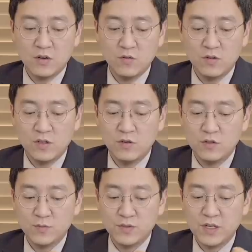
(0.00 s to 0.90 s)
네. 오늘 드리고
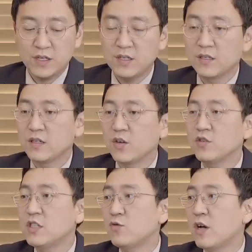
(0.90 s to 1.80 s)
싶은 얘기는 그
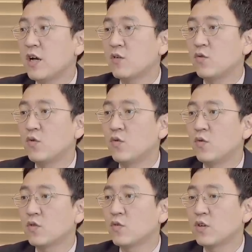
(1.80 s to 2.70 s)
현지화하고
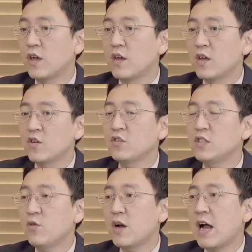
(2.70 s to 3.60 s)
네. 또 이게
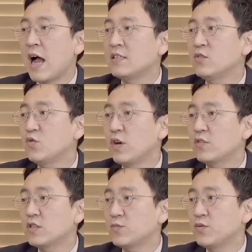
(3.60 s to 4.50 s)
현지화가 아닌
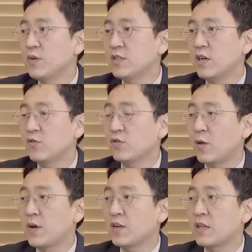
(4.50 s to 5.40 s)
쪽에서 식품 회사가 또
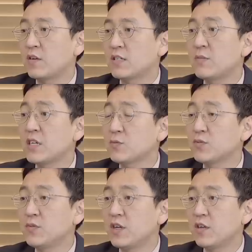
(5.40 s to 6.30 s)
대박이 나는
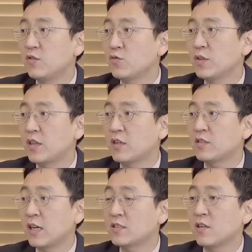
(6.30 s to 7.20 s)
삼양식품 얘기를 좀 이따 다시
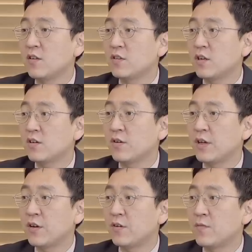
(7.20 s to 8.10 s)
같이 들려드릴
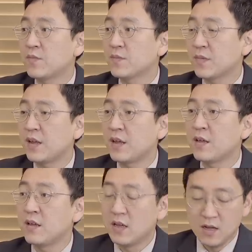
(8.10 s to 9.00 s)
거예요. 삼양. 예, 예.
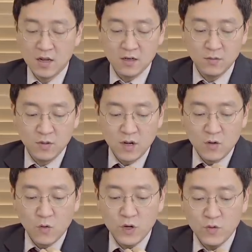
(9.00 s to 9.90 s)
음. 그럼
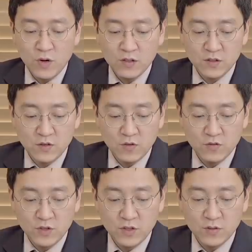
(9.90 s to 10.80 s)
오리온 같은
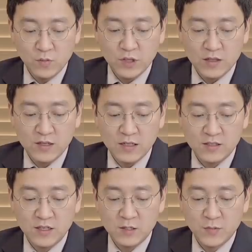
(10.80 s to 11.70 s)
경우는 뭐 다들
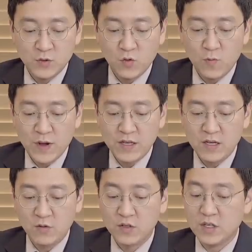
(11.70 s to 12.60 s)
아시다시피
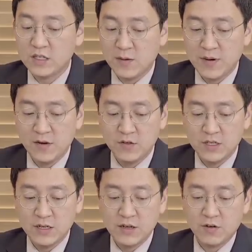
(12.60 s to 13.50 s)
초코파이가 굉장히 잘
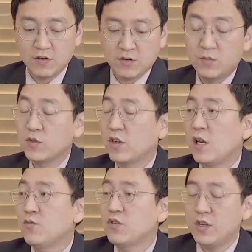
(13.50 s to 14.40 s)
팔렸잖아요. 그러면서
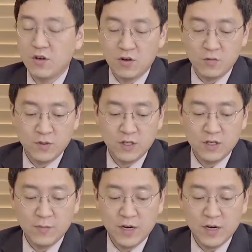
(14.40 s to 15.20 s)
1분기 영업이익이